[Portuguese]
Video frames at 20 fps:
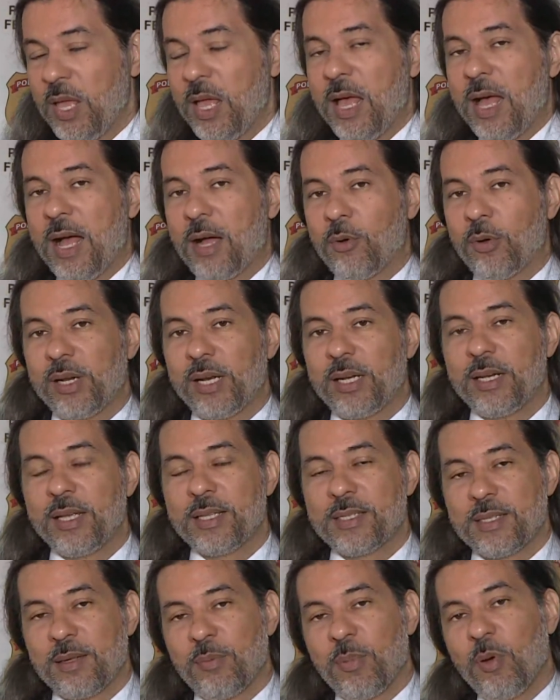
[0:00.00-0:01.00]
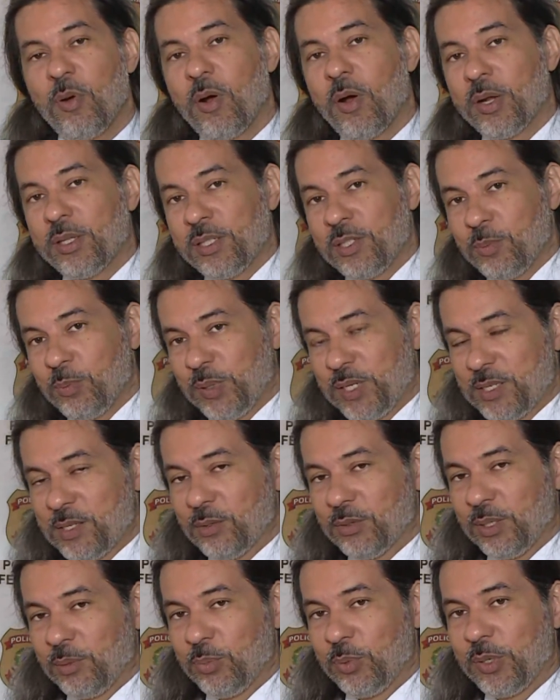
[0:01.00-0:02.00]
agora ele recebeu a ordem de prisão
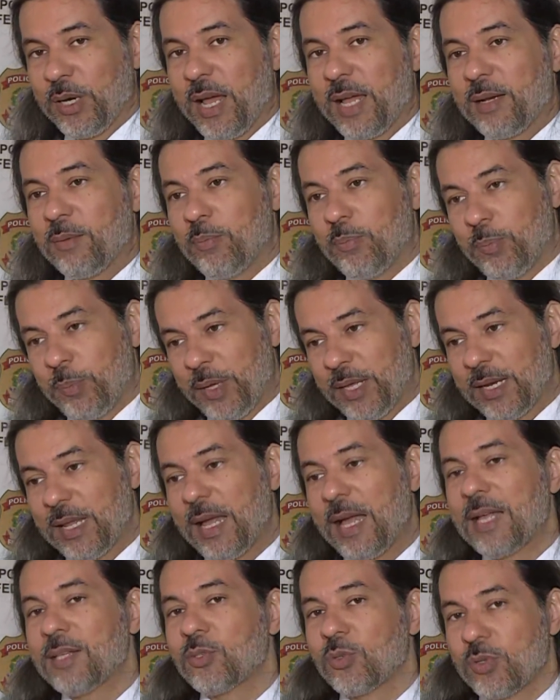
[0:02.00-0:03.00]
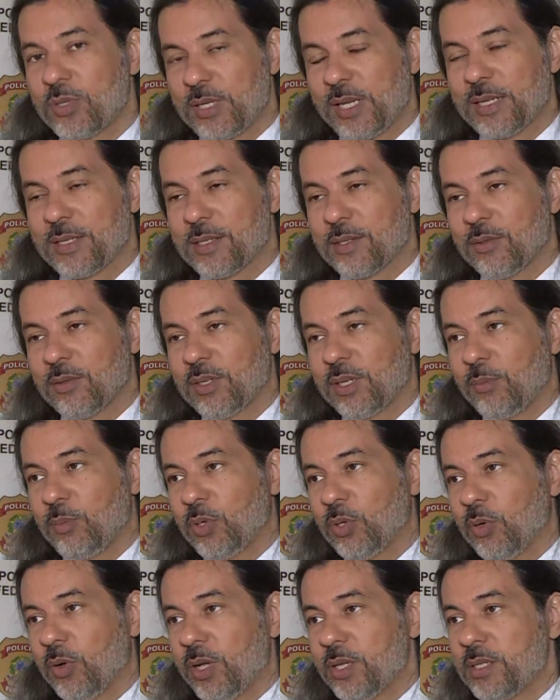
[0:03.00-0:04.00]
temporária pela associação
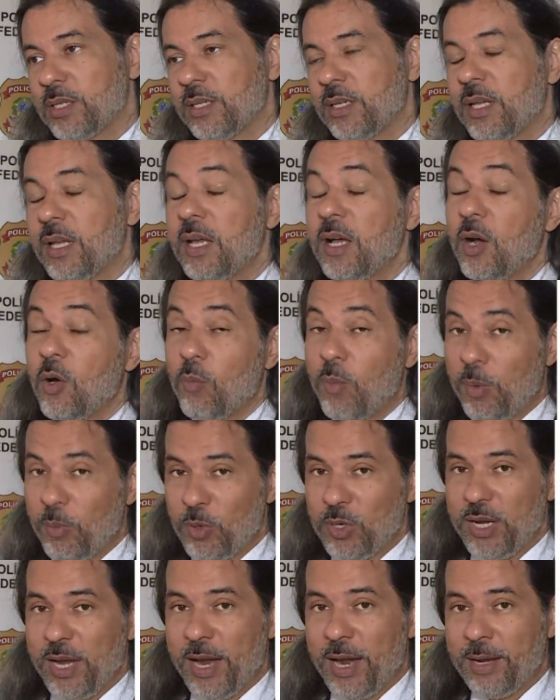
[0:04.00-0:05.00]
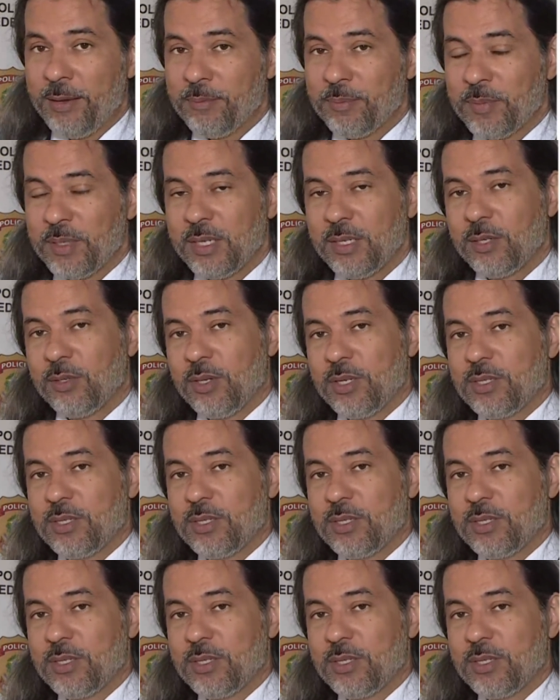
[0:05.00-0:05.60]
criminosa. Uma mulher que nós